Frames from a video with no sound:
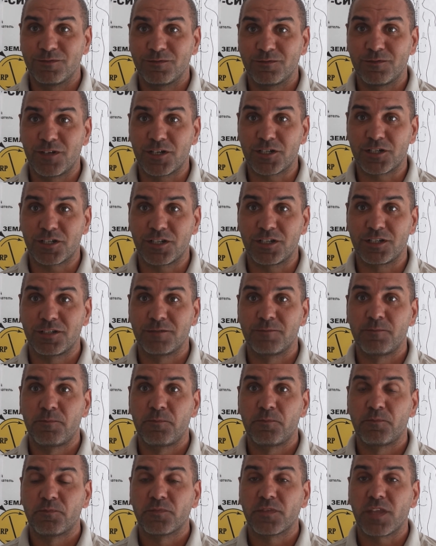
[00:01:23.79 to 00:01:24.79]
ваших
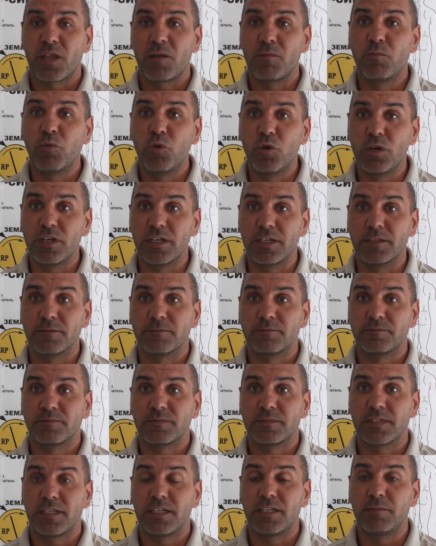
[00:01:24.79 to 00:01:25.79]
болей,
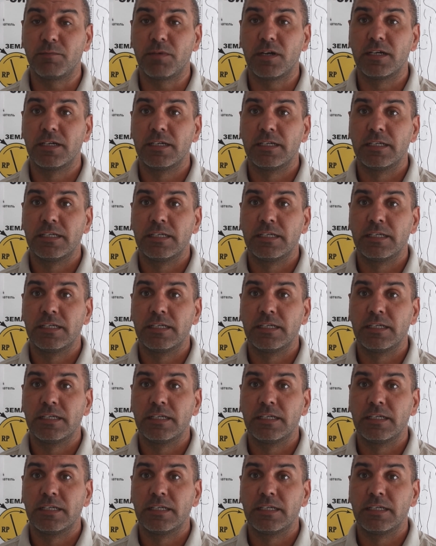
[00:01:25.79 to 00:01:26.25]
либо